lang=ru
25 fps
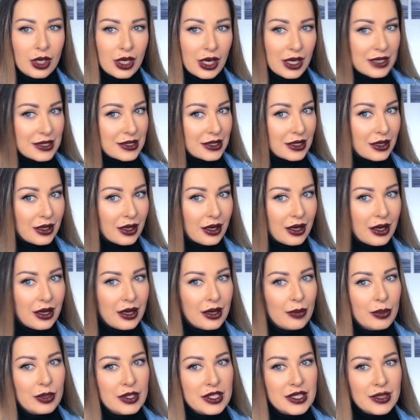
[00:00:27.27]

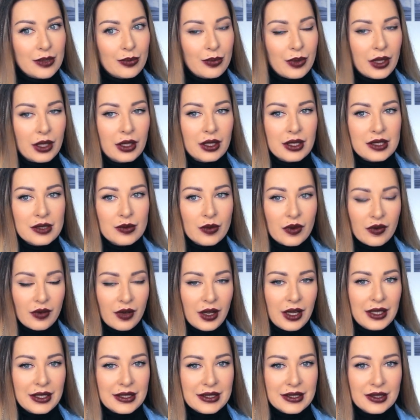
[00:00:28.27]
краска постепенно
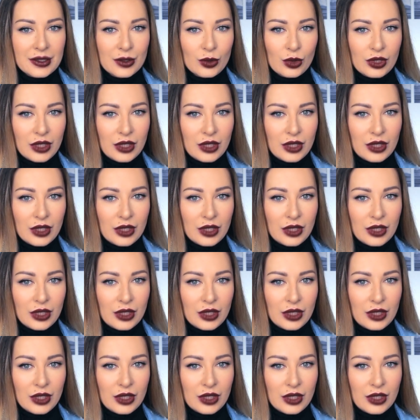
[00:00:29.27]
смывается,